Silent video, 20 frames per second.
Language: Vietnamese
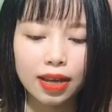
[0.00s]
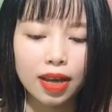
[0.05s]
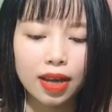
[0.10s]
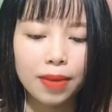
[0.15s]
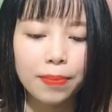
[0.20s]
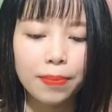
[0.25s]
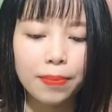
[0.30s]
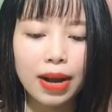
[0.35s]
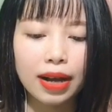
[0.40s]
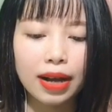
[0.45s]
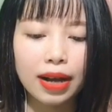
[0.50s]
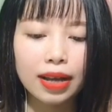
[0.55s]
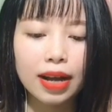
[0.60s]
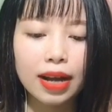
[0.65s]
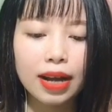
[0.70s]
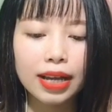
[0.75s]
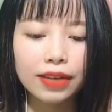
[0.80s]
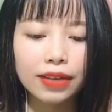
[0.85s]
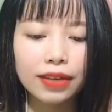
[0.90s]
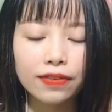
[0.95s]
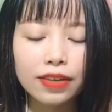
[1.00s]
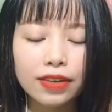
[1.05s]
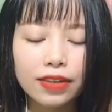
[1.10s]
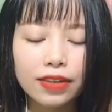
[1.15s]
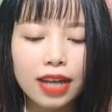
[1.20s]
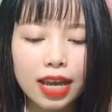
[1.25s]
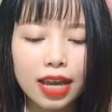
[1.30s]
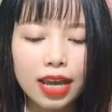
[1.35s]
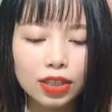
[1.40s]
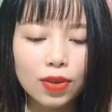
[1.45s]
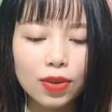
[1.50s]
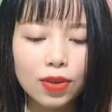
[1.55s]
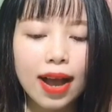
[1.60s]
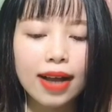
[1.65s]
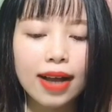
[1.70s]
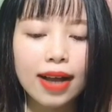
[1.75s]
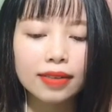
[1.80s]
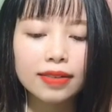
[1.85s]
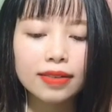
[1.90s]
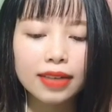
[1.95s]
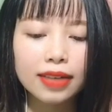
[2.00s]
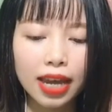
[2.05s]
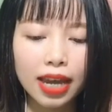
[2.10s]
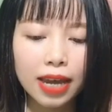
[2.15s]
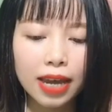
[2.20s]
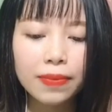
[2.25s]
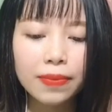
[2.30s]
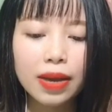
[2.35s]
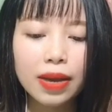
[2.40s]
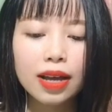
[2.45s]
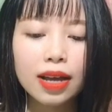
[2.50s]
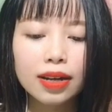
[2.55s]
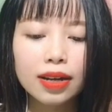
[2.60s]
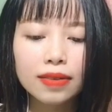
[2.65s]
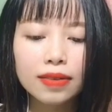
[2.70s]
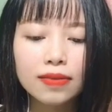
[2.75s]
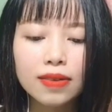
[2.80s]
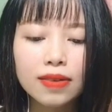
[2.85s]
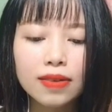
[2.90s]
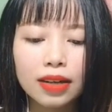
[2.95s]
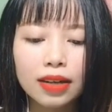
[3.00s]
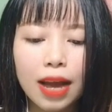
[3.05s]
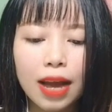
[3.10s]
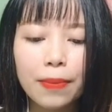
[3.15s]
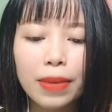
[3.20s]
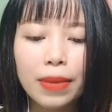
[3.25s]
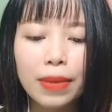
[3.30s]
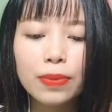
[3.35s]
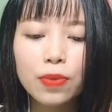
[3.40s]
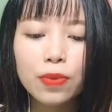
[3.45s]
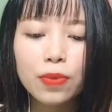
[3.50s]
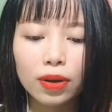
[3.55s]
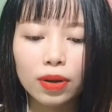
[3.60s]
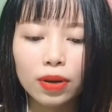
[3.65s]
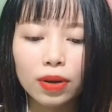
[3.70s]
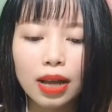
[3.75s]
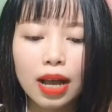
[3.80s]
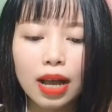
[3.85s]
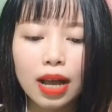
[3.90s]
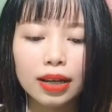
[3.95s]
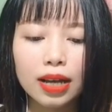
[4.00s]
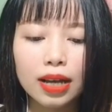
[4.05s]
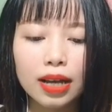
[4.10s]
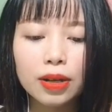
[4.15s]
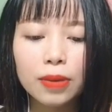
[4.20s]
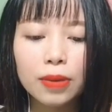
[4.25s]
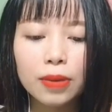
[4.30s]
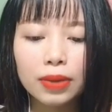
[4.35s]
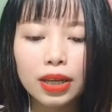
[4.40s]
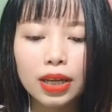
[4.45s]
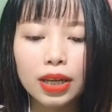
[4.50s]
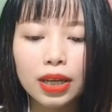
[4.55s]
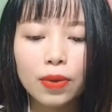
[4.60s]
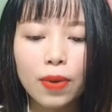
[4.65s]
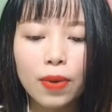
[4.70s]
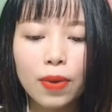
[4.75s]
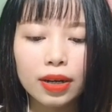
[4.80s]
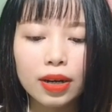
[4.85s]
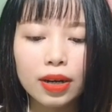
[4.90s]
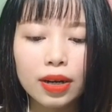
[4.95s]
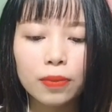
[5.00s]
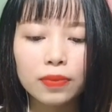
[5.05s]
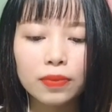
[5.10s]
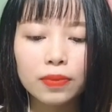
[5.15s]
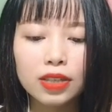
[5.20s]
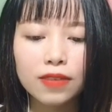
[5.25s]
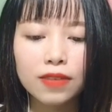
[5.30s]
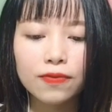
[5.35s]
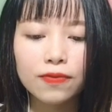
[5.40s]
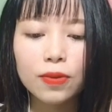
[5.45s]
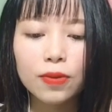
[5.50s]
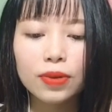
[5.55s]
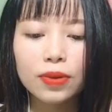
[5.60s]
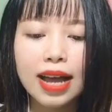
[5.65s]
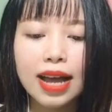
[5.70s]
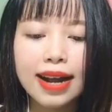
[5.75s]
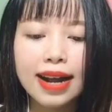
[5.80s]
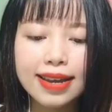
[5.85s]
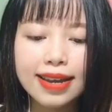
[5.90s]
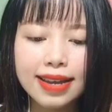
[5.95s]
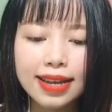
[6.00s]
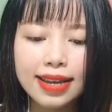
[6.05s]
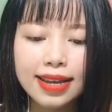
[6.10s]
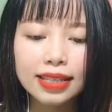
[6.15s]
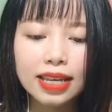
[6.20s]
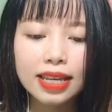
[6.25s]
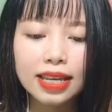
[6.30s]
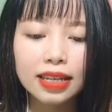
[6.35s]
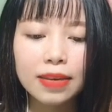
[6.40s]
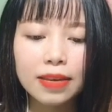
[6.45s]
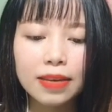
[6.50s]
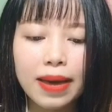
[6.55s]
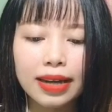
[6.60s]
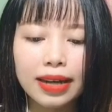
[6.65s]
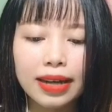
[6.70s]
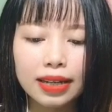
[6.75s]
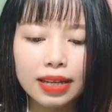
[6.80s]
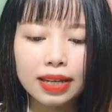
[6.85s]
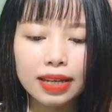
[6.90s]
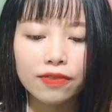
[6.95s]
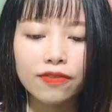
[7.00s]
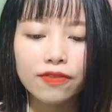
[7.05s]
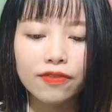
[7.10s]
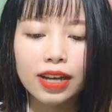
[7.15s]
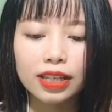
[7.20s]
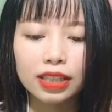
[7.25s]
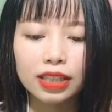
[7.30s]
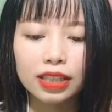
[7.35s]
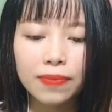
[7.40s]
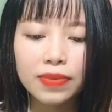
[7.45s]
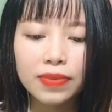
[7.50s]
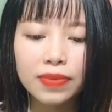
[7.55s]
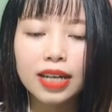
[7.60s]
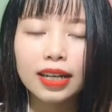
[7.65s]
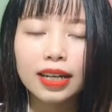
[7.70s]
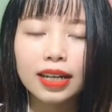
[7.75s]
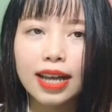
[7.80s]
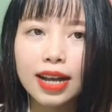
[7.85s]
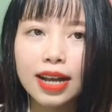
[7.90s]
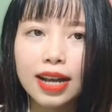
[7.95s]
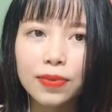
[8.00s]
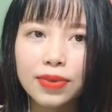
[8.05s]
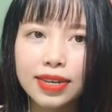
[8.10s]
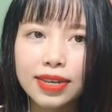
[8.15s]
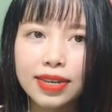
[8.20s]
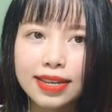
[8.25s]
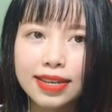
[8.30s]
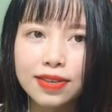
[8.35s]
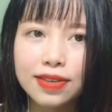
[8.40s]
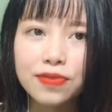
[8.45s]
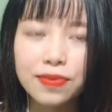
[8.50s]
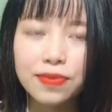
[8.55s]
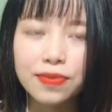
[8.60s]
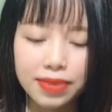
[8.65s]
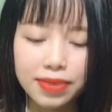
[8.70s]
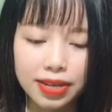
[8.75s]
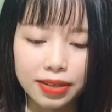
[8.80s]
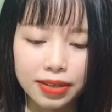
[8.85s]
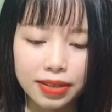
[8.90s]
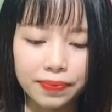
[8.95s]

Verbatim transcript: Bằng các hành vi dọa, cưỡng ép, Đường đã bắt buộc các công ty hoạt động dịch vụ tang lễ trên địa bàn tỉnh phải chấp nhận các quy định của mình.